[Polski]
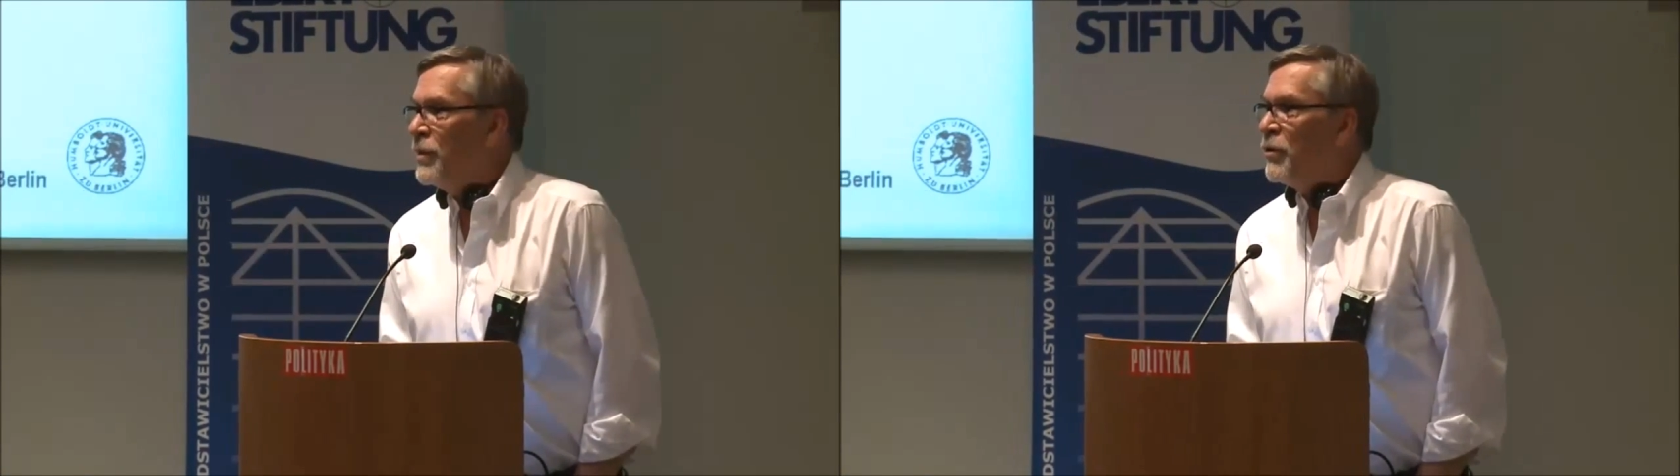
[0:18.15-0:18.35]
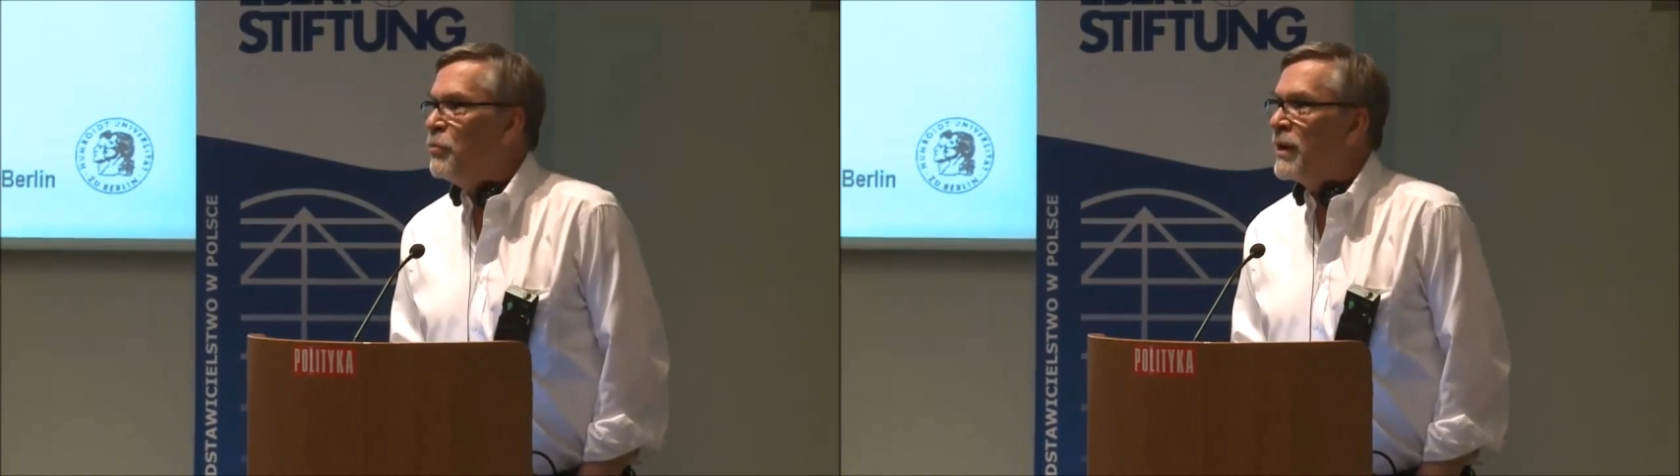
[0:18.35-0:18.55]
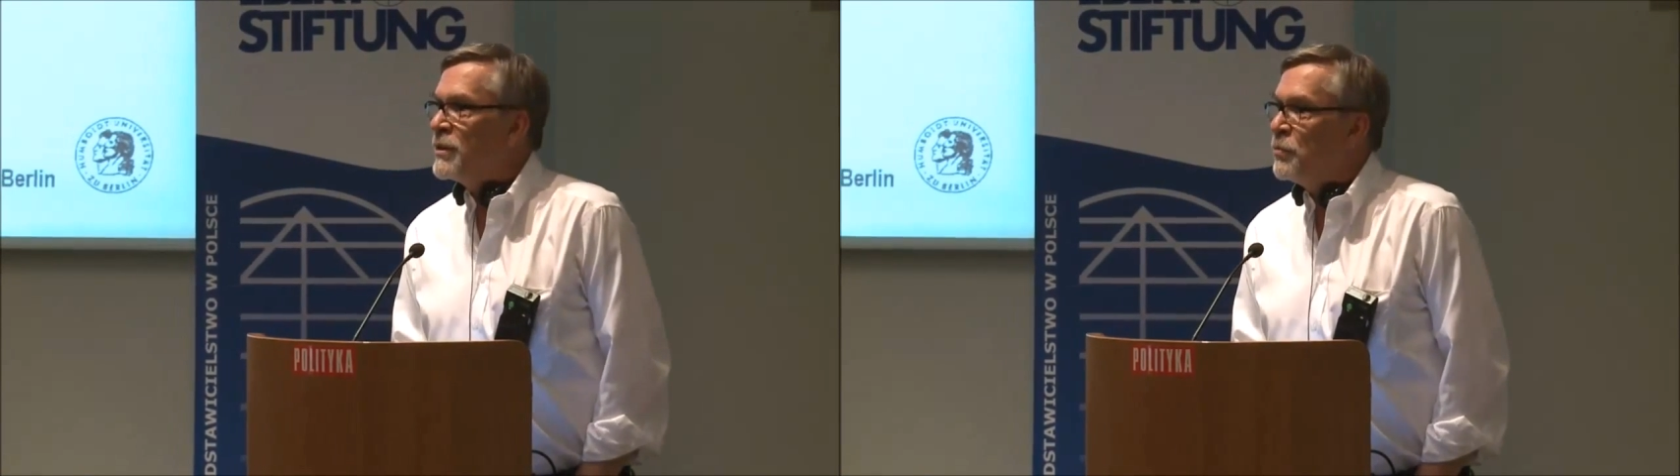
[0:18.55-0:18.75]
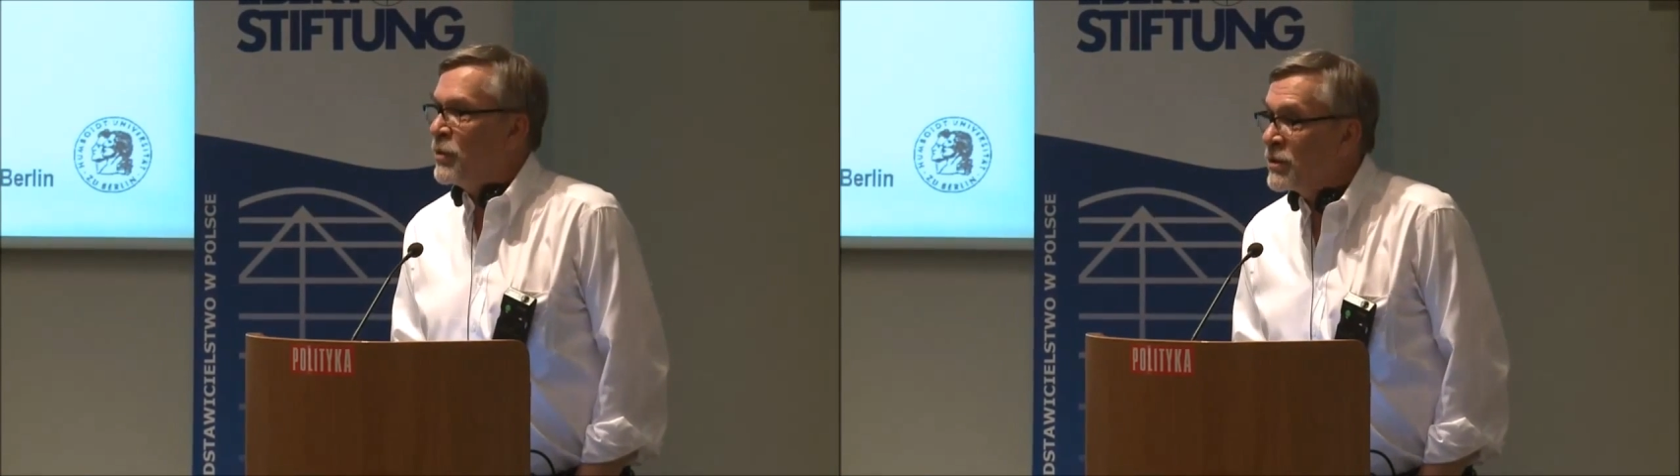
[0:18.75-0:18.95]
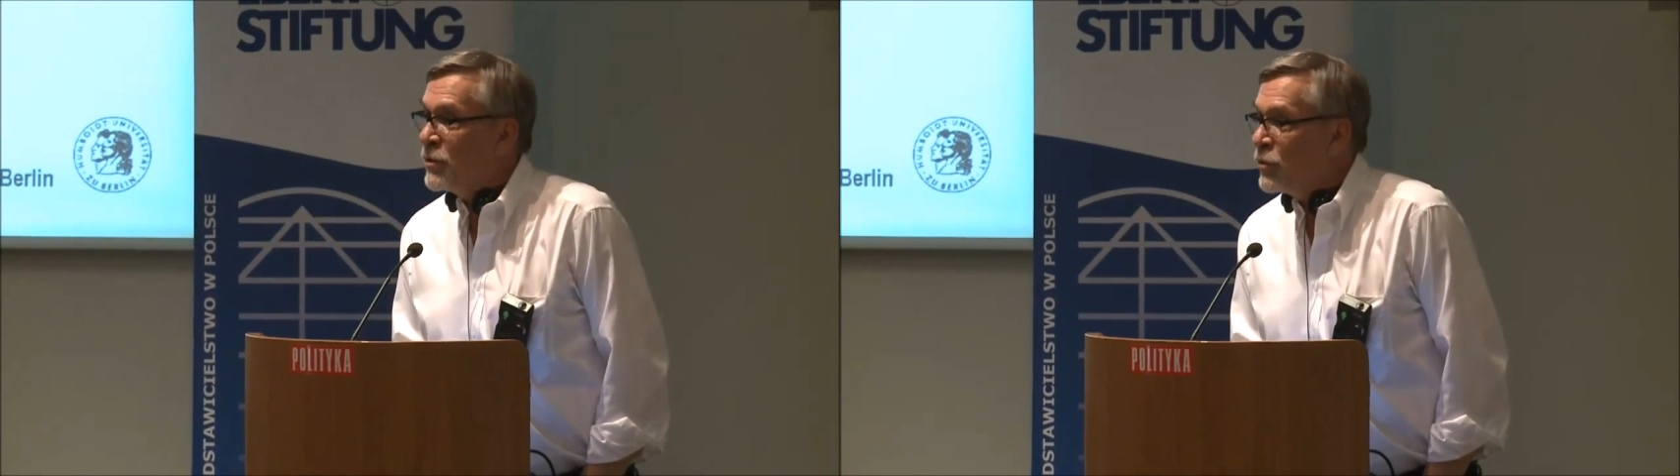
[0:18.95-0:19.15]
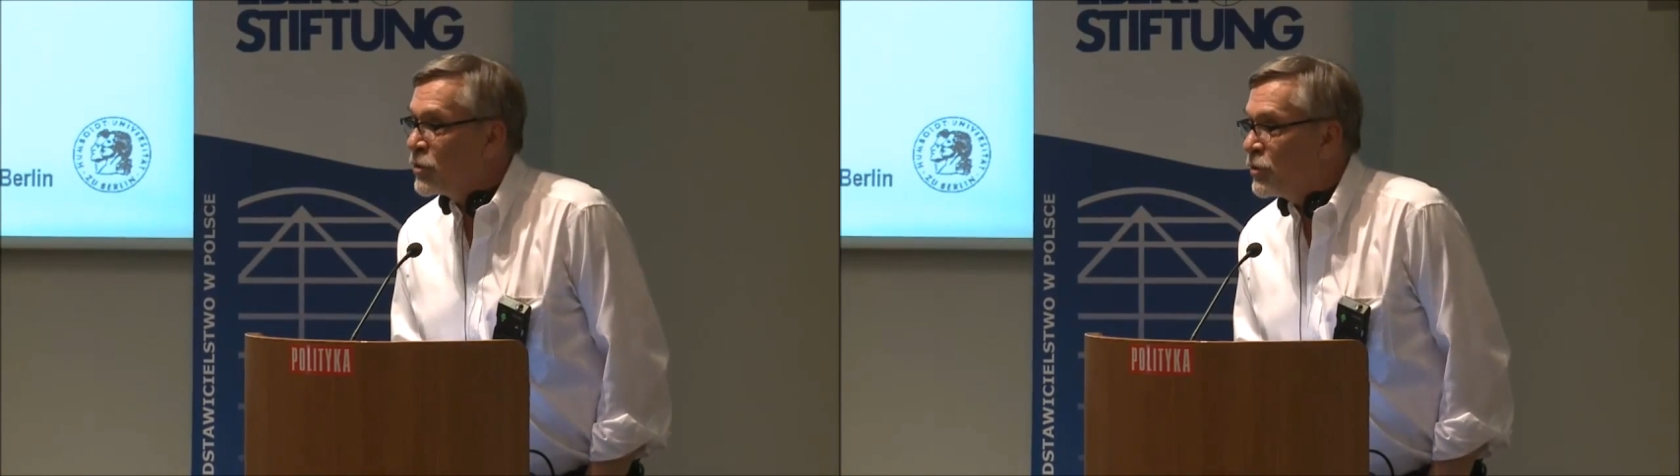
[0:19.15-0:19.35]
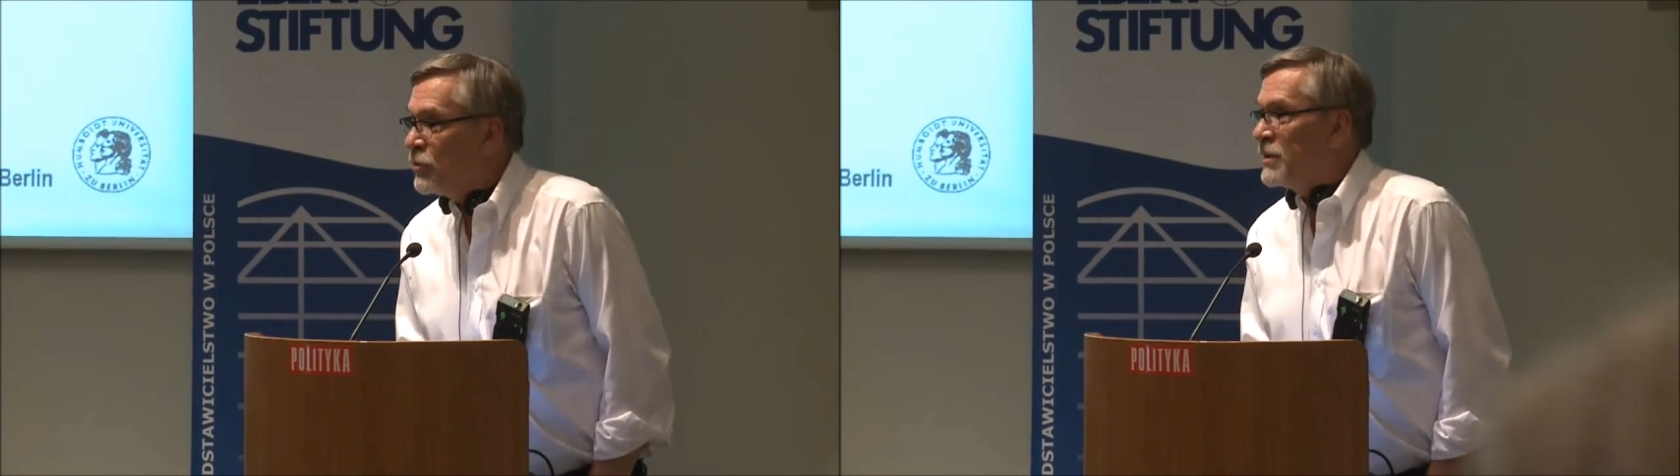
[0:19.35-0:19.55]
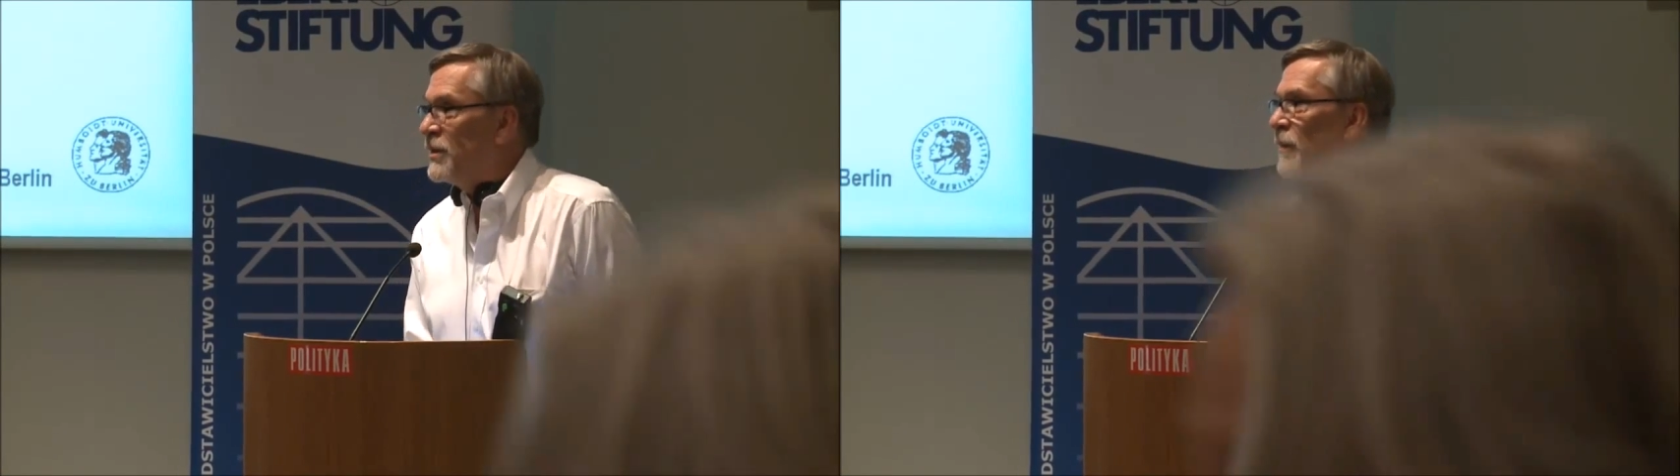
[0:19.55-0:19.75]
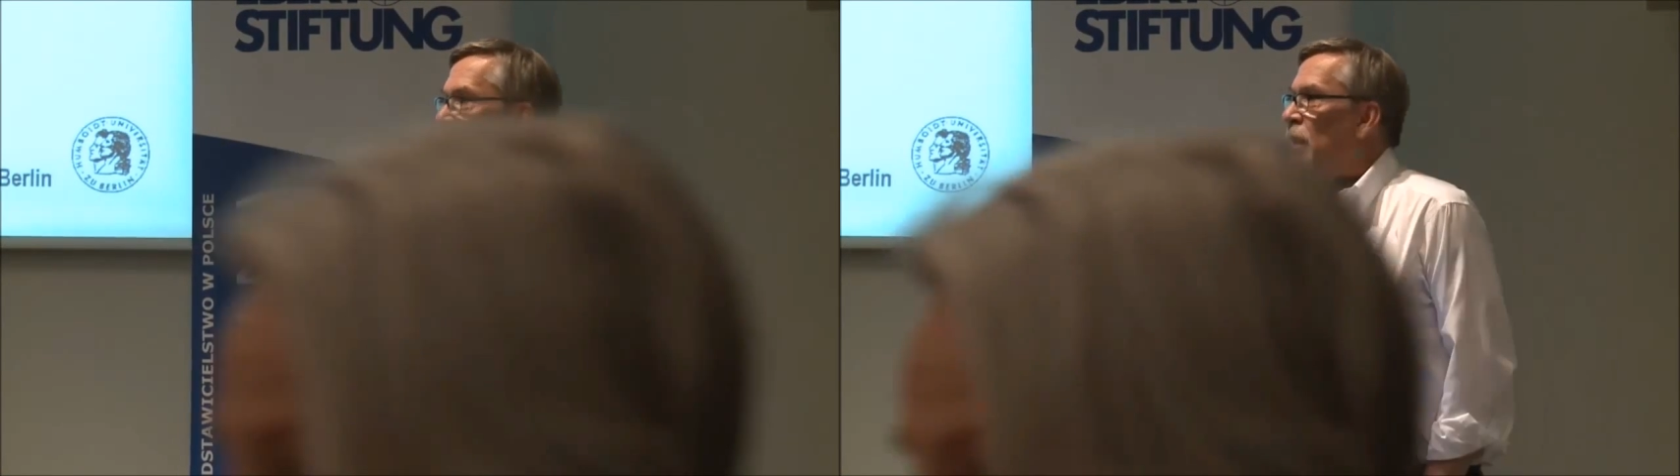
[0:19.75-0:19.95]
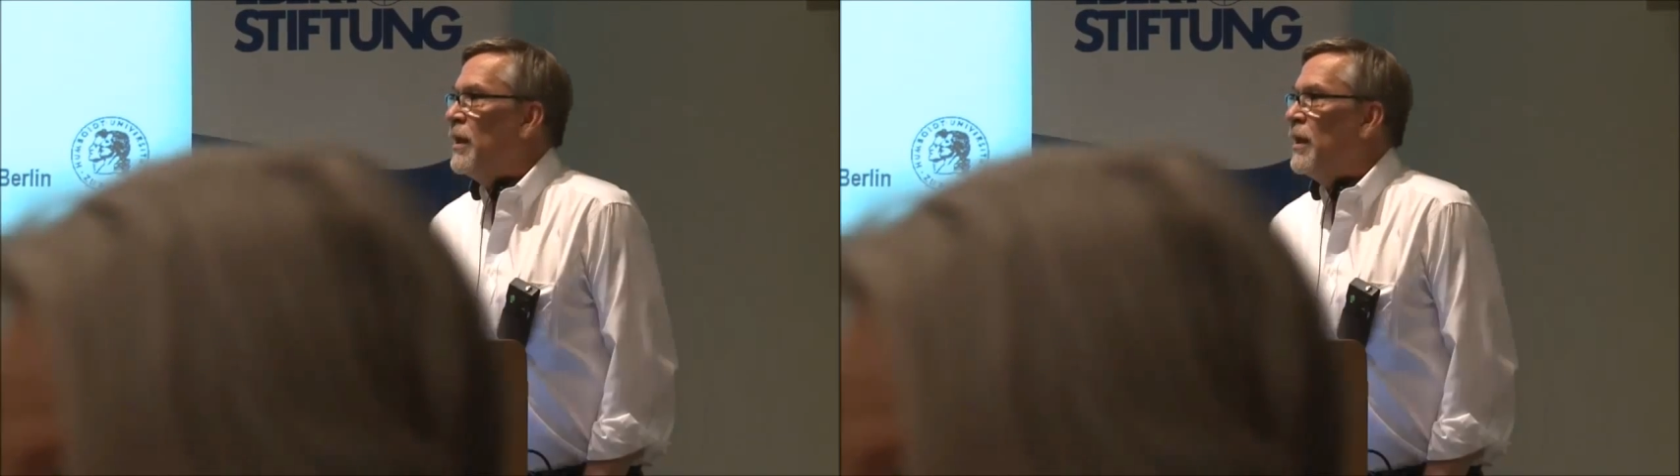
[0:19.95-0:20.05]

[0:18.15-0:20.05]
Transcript: miały bardzo prostą konstrukcję.